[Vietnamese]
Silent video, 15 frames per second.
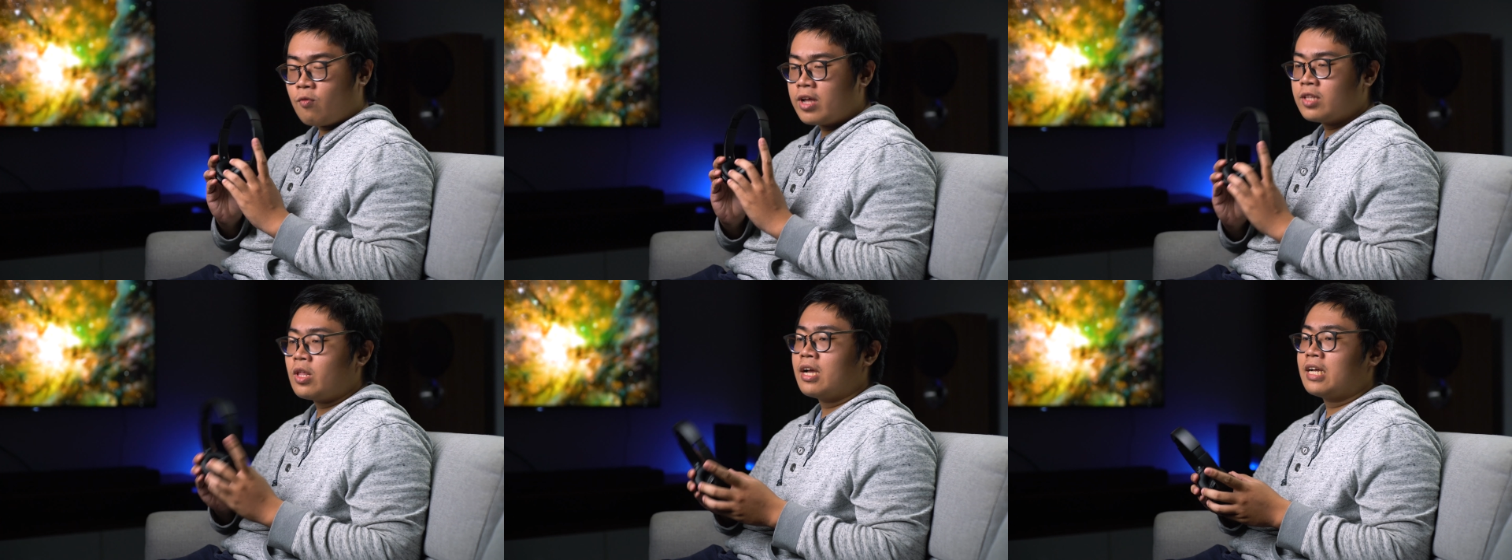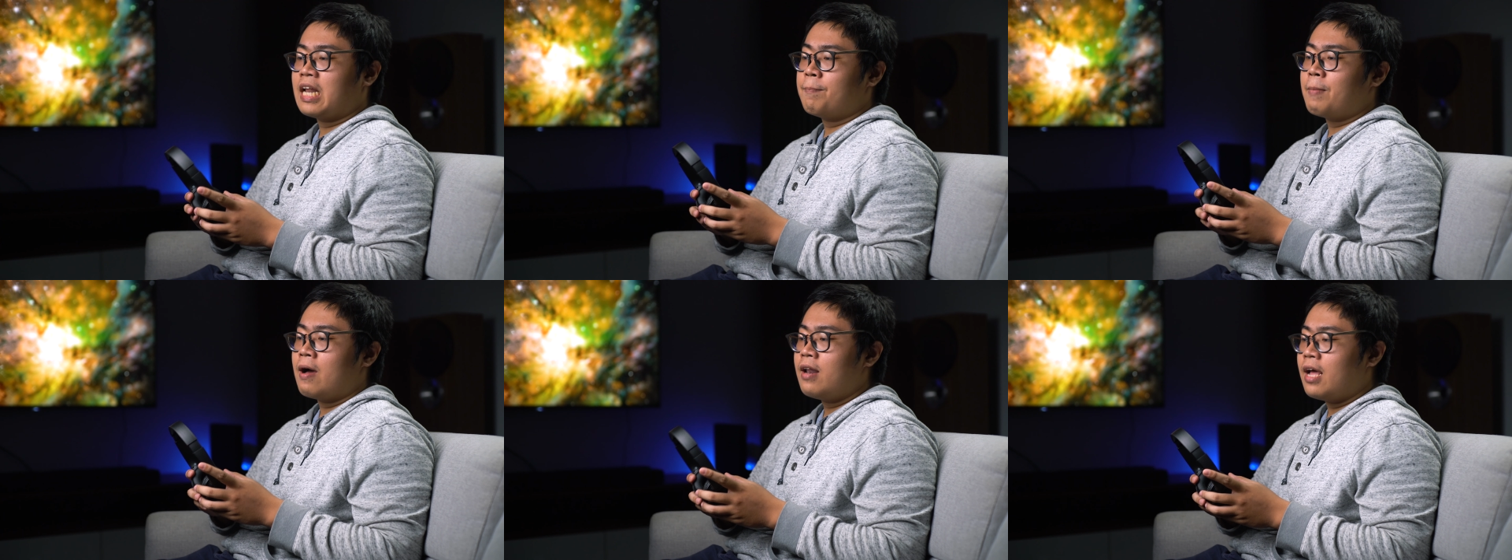hoàn toàn
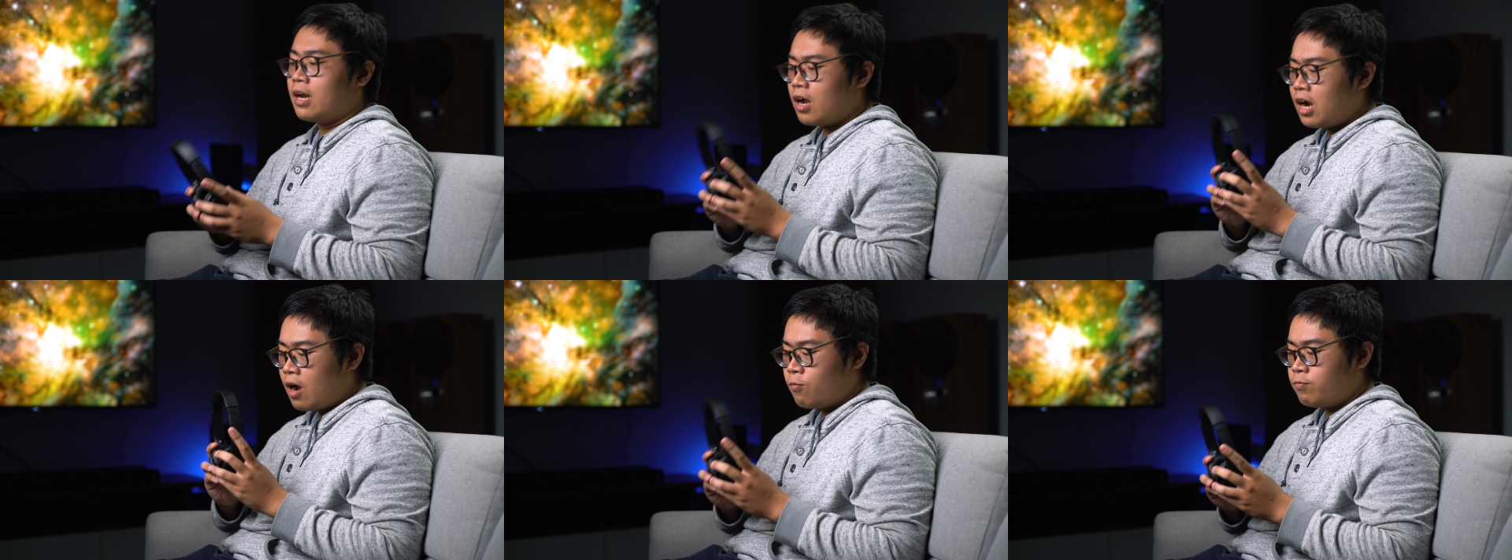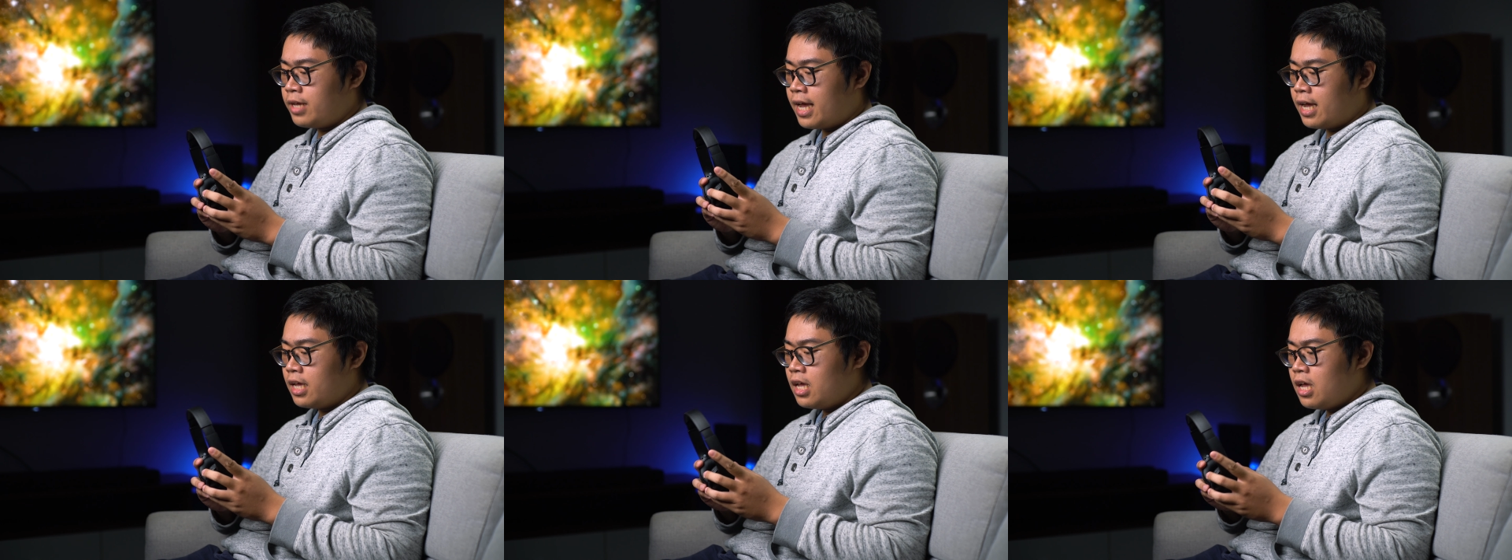đảm bảo là nó không
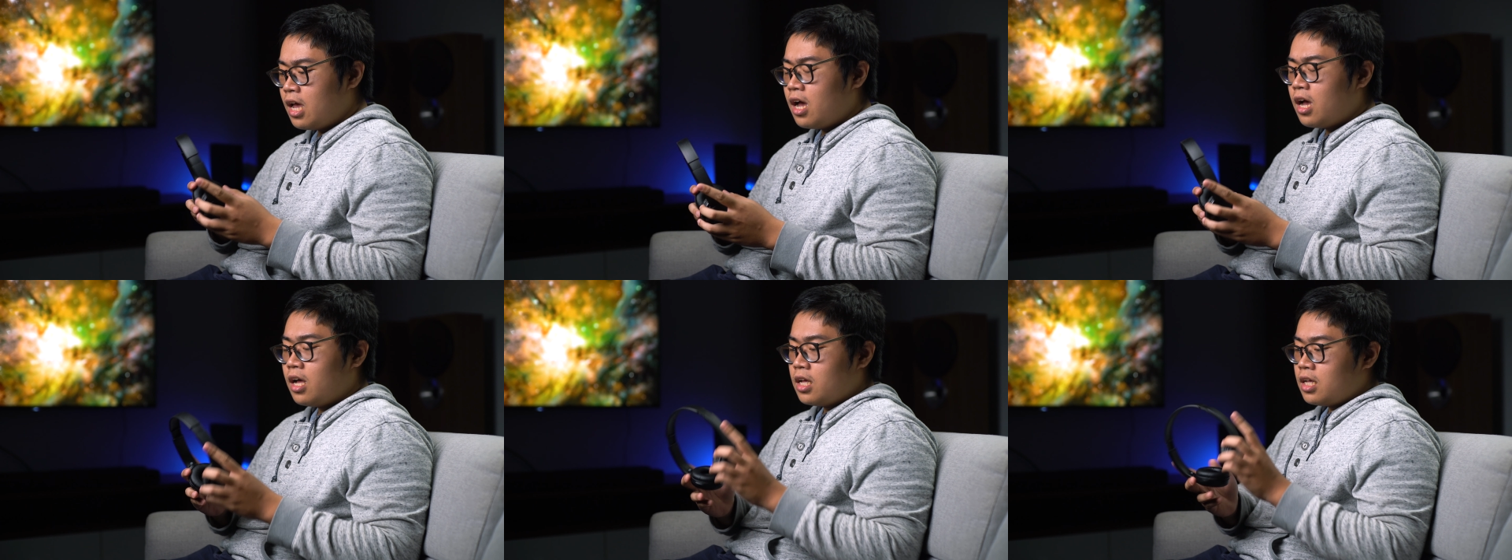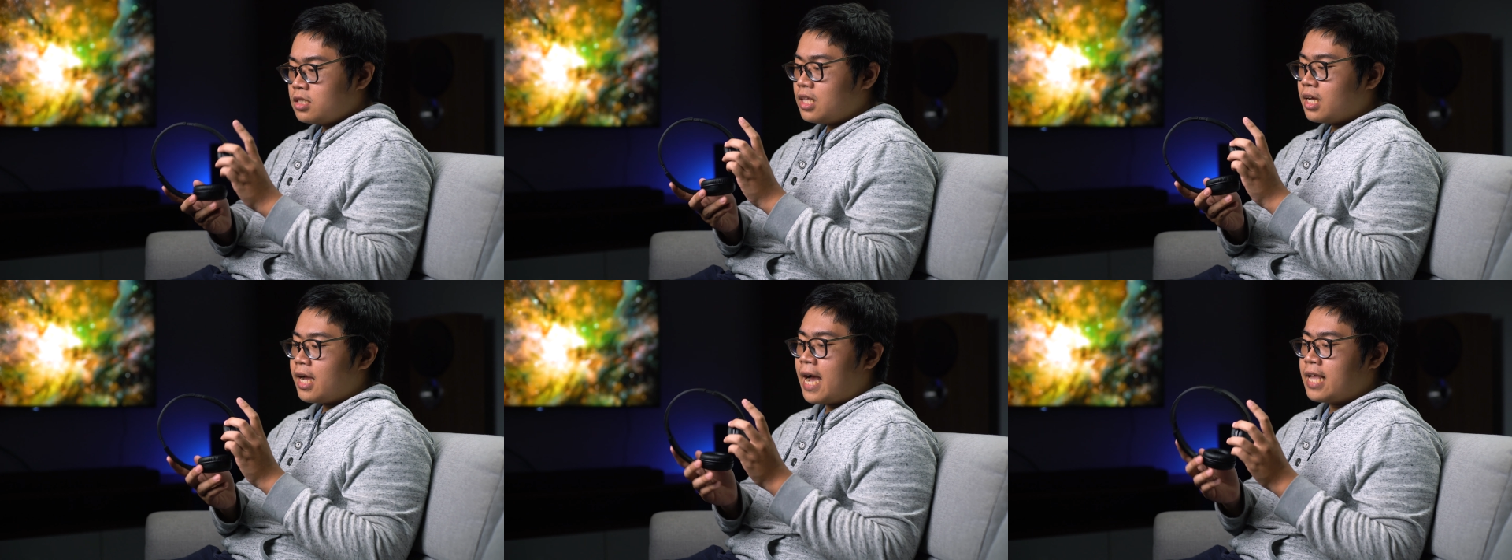nha.
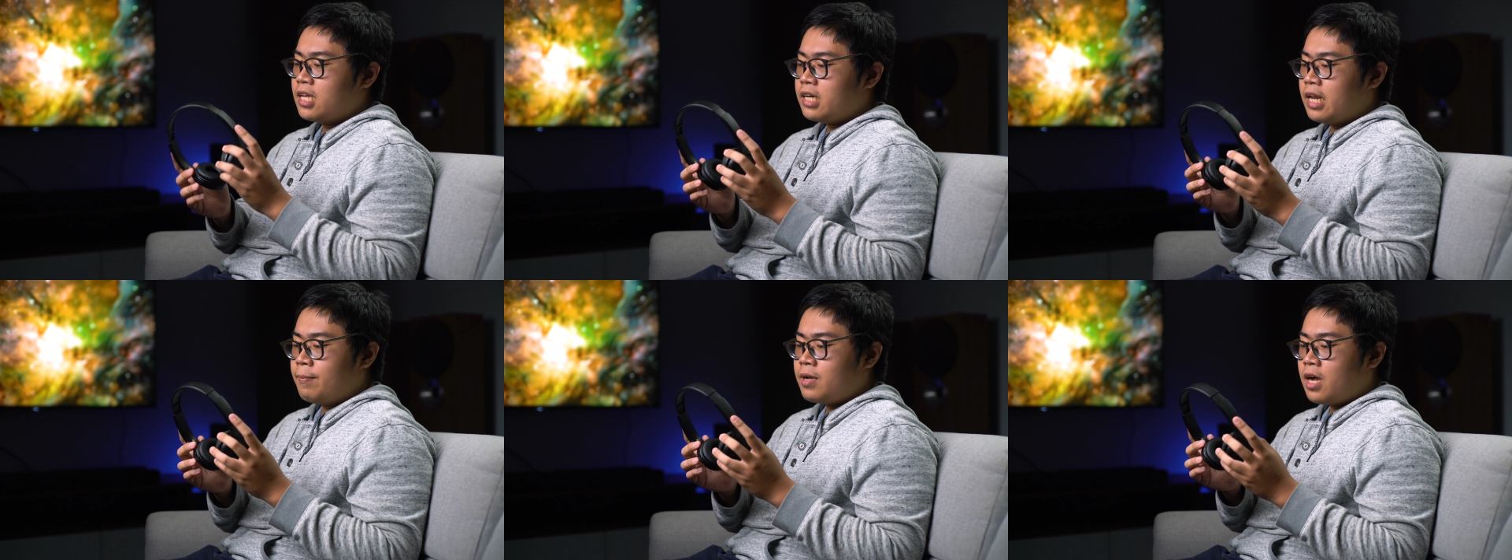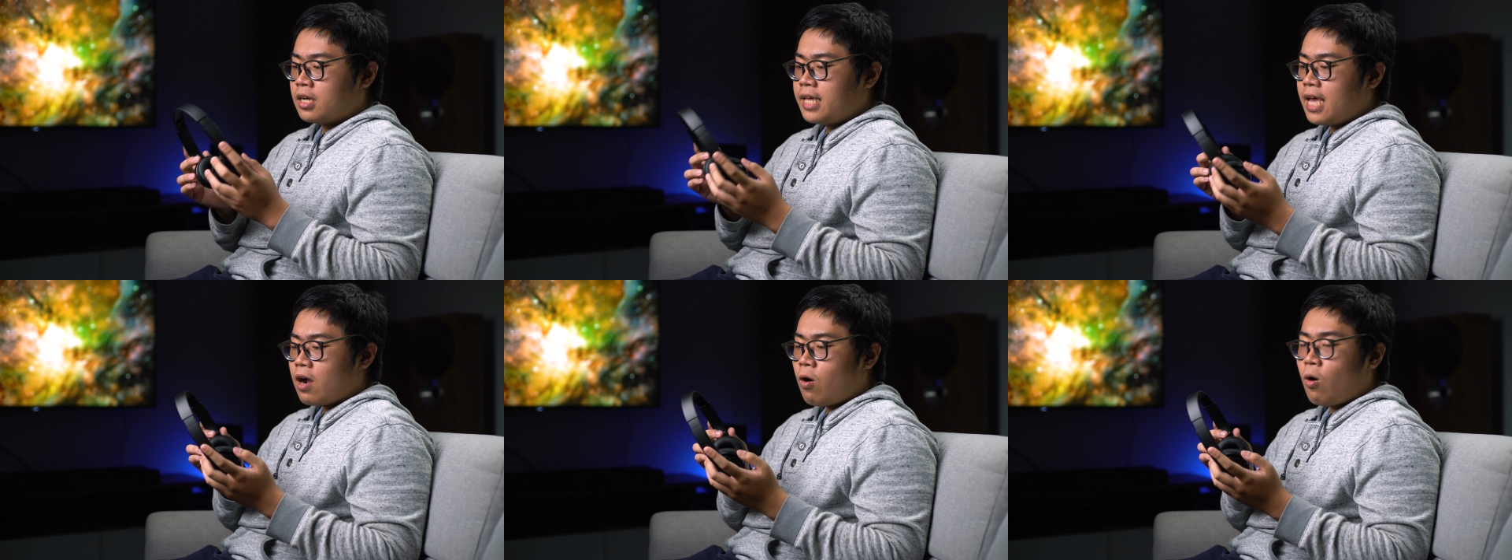Tất cả những điểm
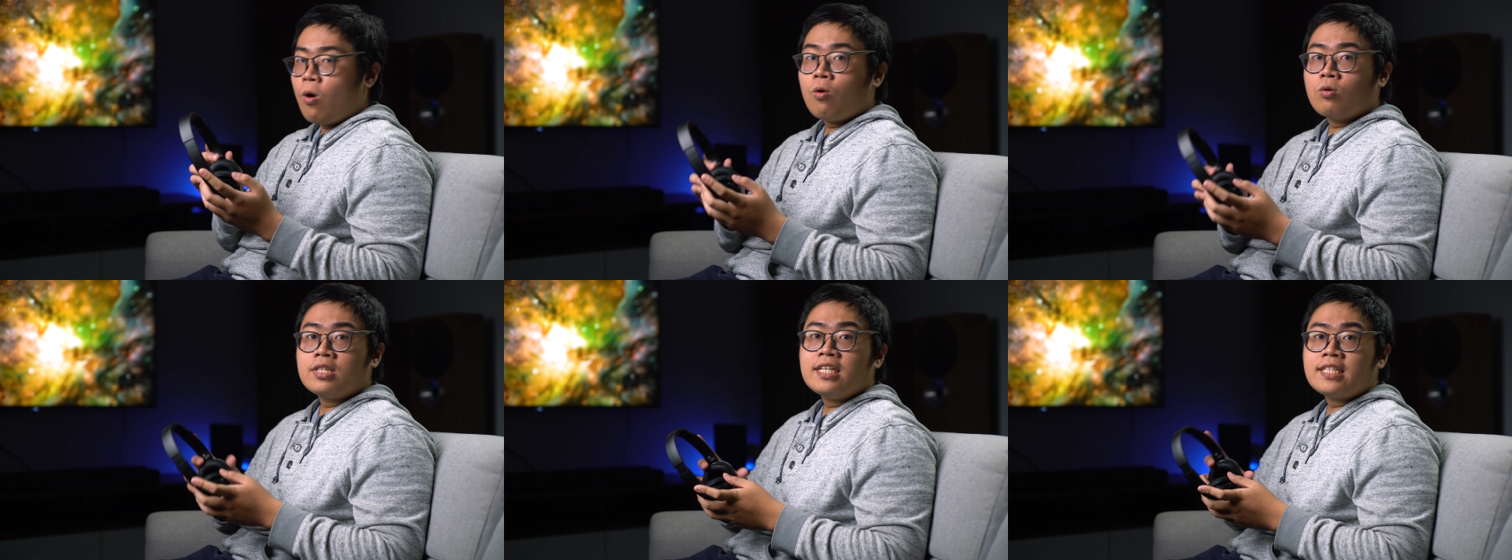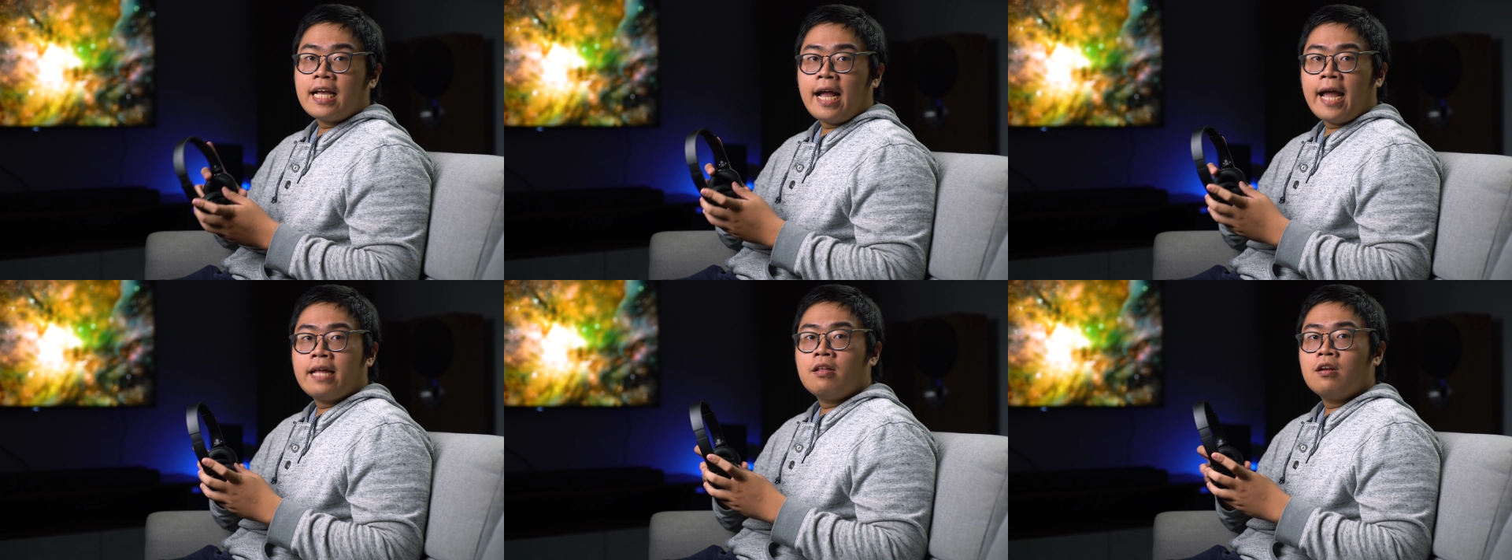cần gia cố của chiếc tai
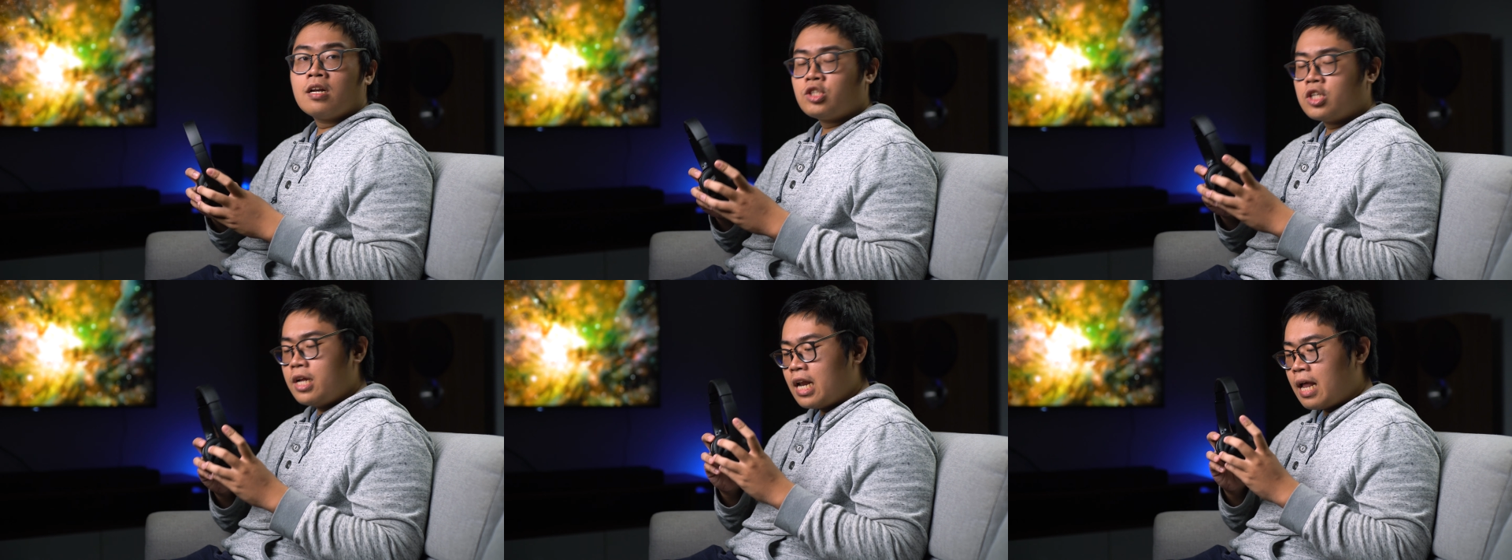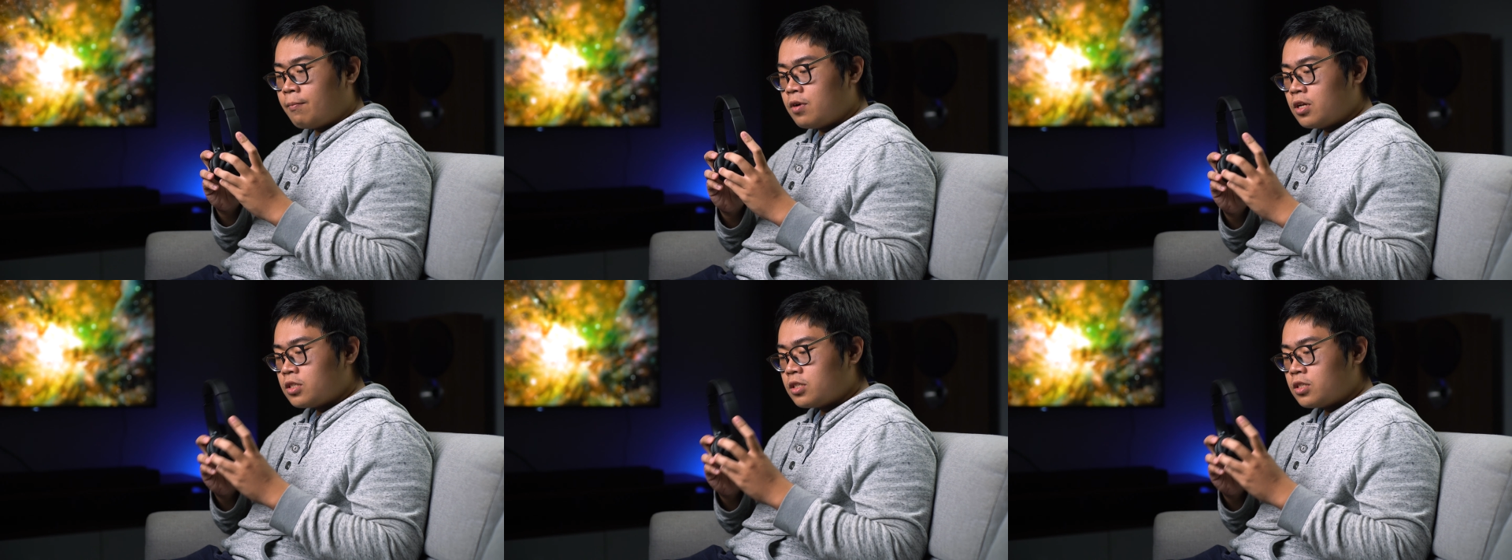nghe đều được Sony làm